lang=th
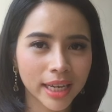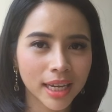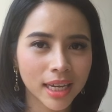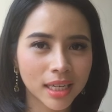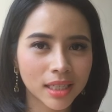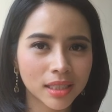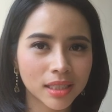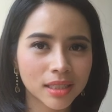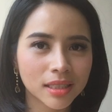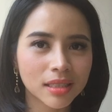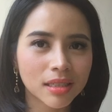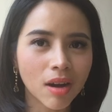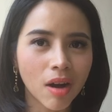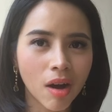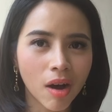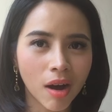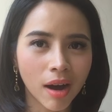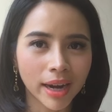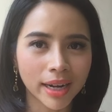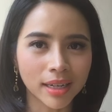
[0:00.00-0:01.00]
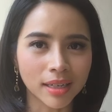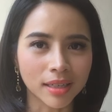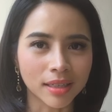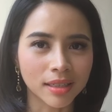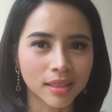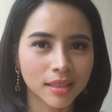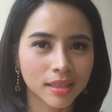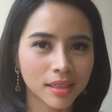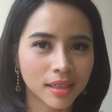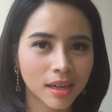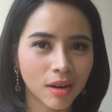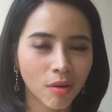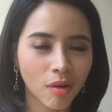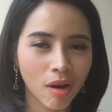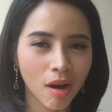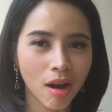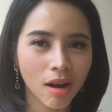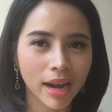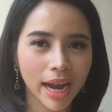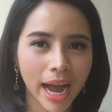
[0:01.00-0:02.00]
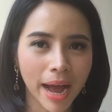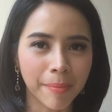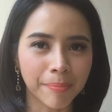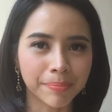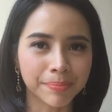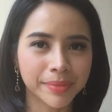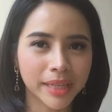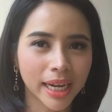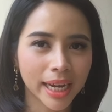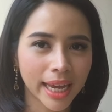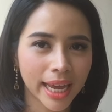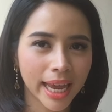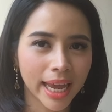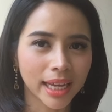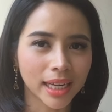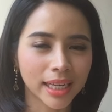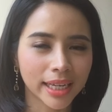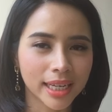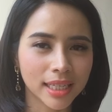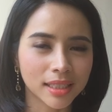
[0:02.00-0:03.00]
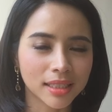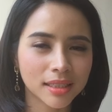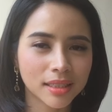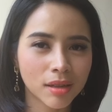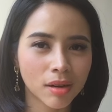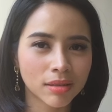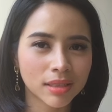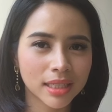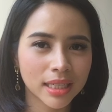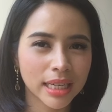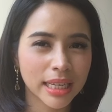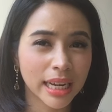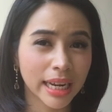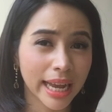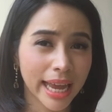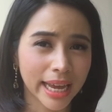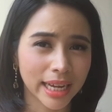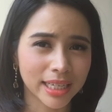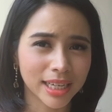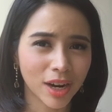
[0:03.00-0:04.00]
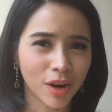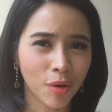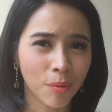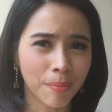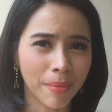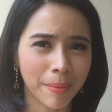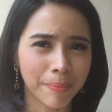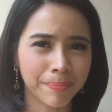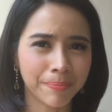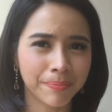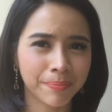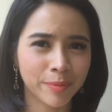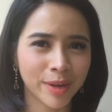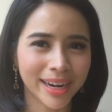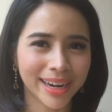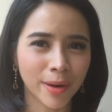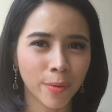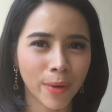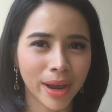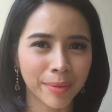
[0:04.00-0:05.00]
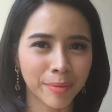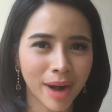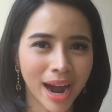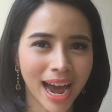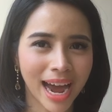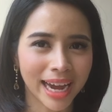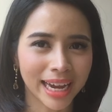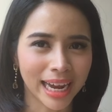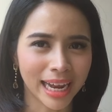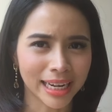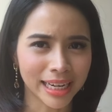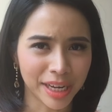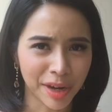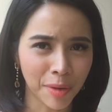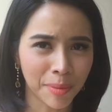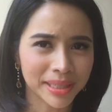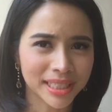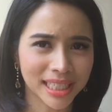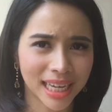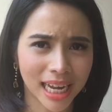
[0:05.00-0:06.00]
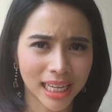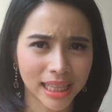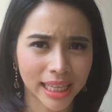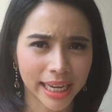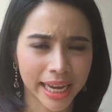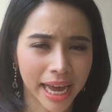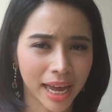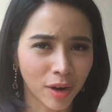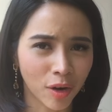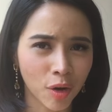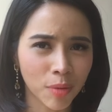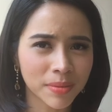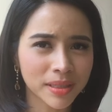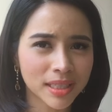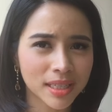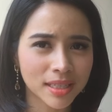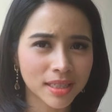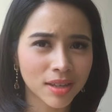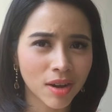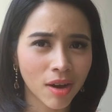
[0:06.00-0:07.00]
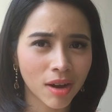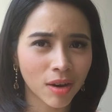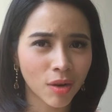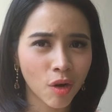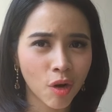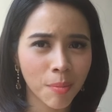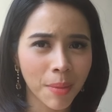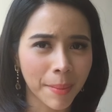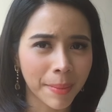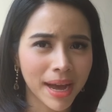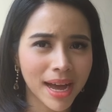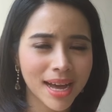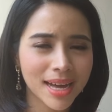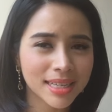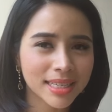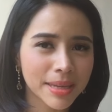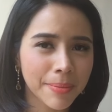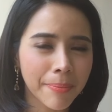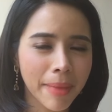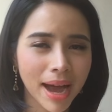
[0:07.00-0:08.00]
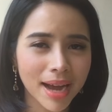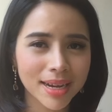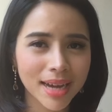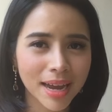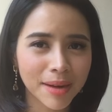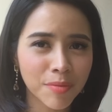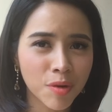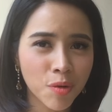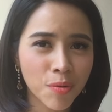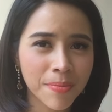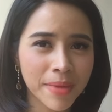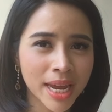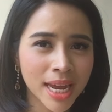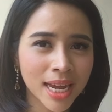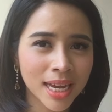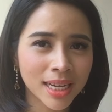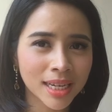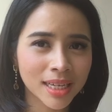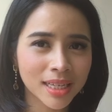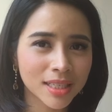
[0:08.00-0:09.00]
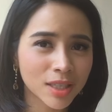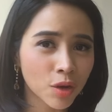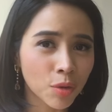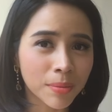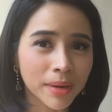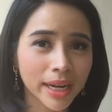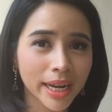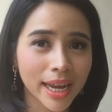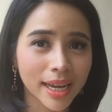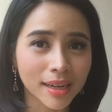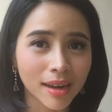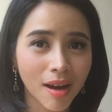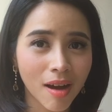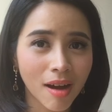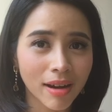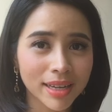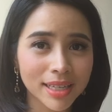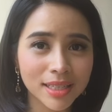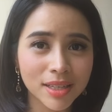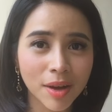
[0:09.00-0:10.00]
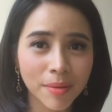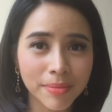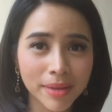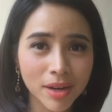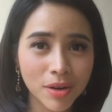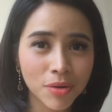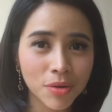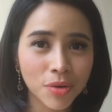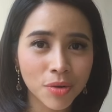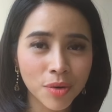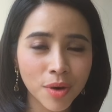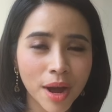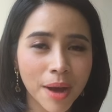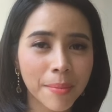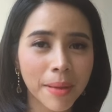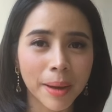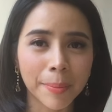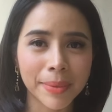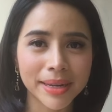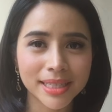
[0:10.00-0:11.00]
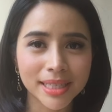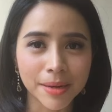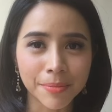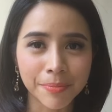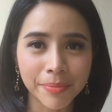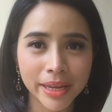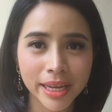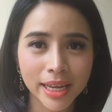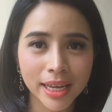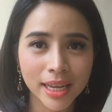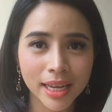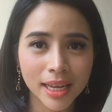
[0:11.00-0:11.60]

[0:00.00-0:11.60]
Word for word: กี้ชื่อจอ์น แล้วก็กับนางเอก นางเอกชื่อจอจี้ นางเอกคืออารมณ์แบบรันเวย์บรายหนีออกมาจากงานแต่งงานแล้วก็มาเจอจอแล้วก็แบบ สปักกันมุ้งมิ้งสรุปนางเอกท้อง อีจอนไม่รู้ผ่านไป7ปี